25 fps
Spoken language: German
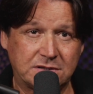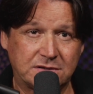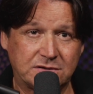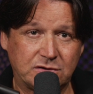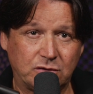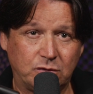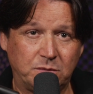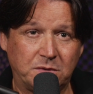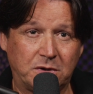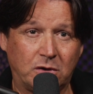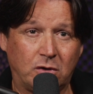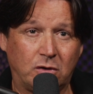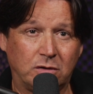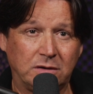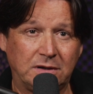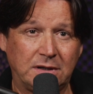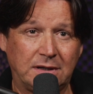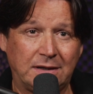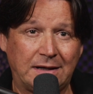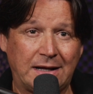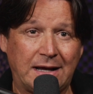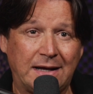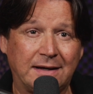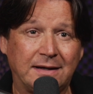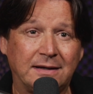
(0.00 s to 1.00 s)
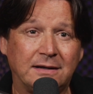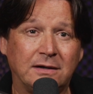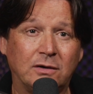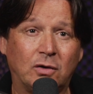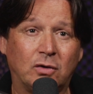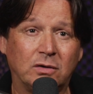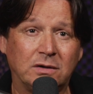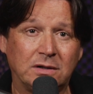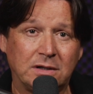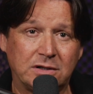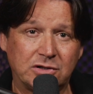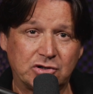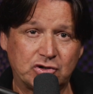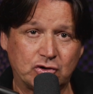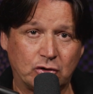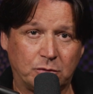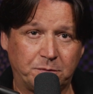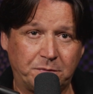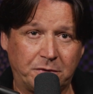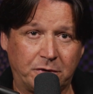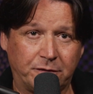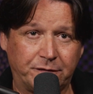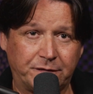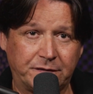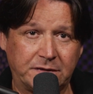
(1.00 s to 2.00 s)
also über online eigenen
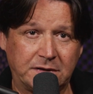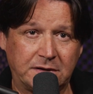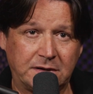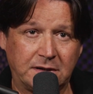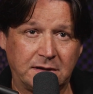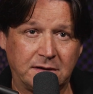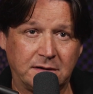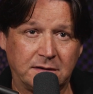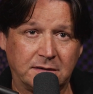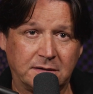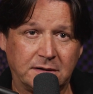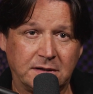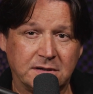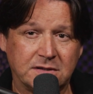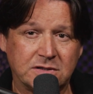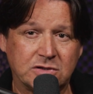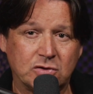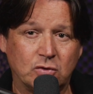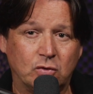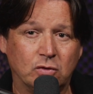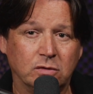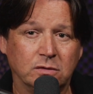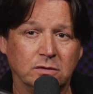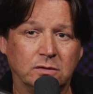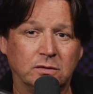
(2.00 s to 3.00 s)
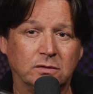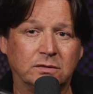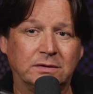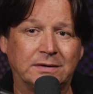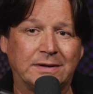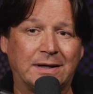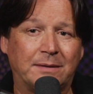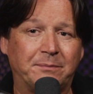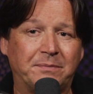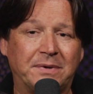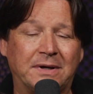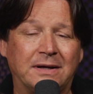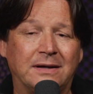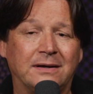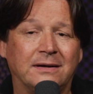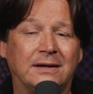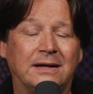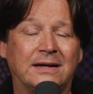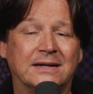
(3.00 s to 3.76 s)
Online-Shop aufgezogen und dabei